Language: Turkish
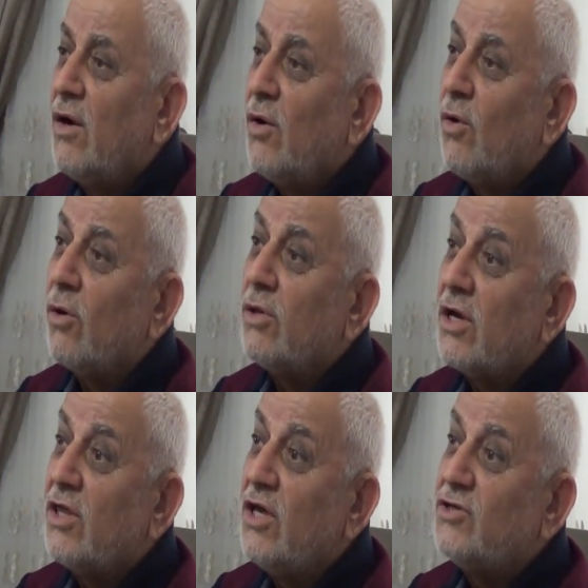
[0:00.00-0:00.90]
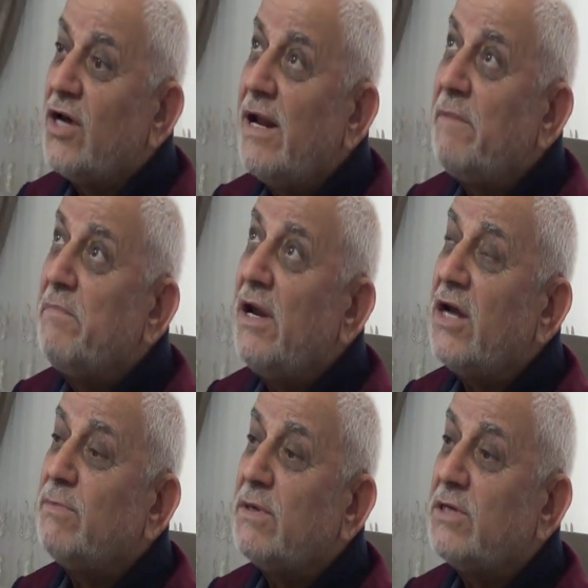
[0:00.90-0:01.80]
Oradaki tecelliyle
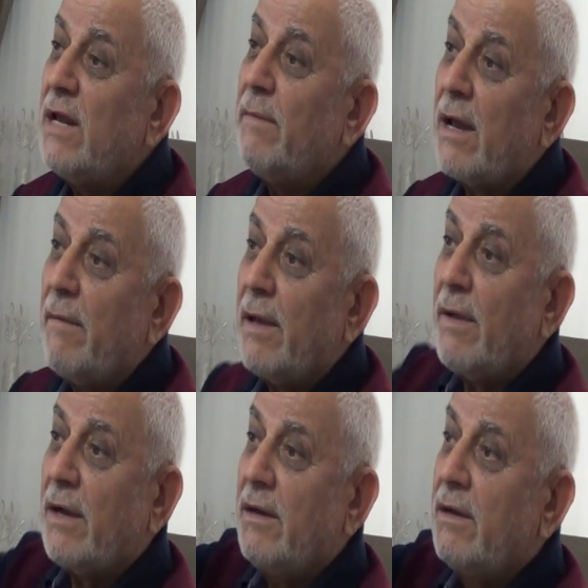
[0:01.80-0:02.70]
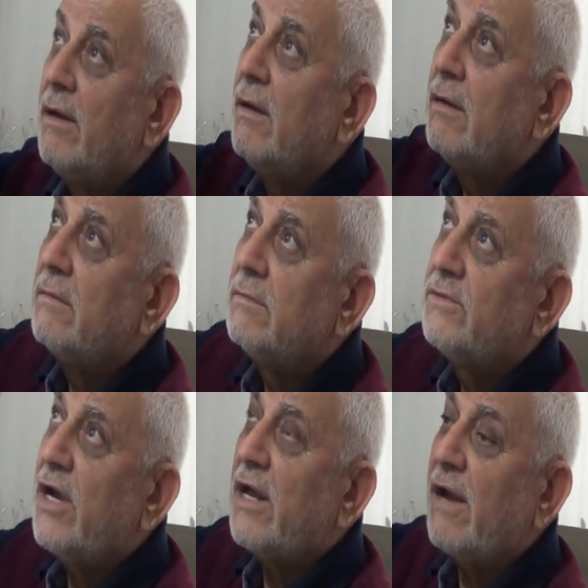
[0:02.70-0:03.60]
birleşmesiyle beraber bak
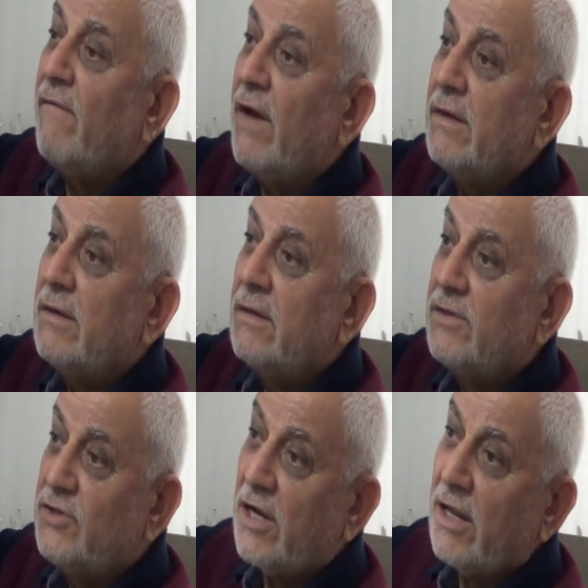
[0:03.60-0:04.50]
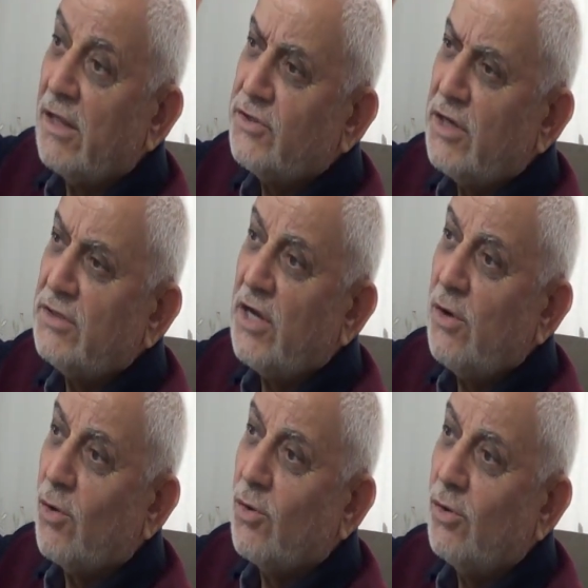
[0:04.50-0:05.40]
ceyran var. Ceyranda ce- şey
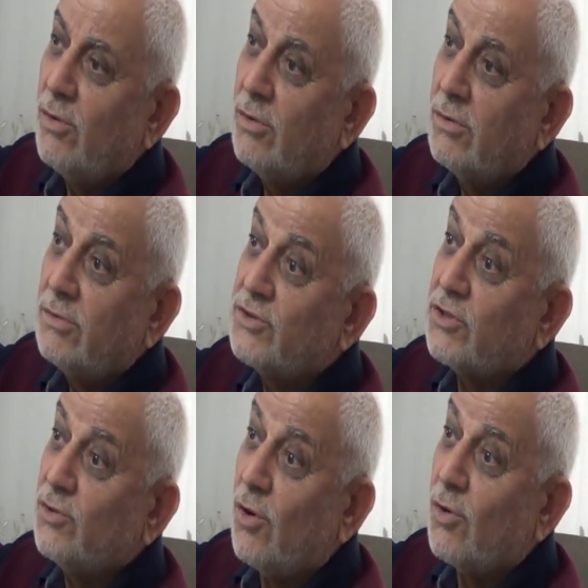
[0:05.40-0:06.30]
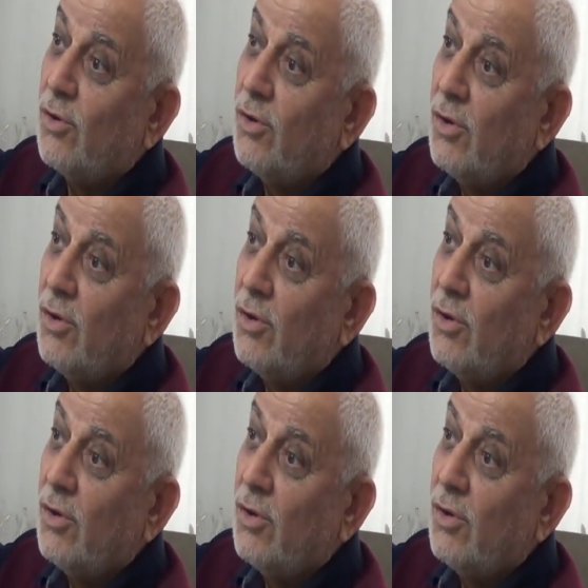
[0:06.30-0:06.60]
yok. E, Şık isim almamış hali.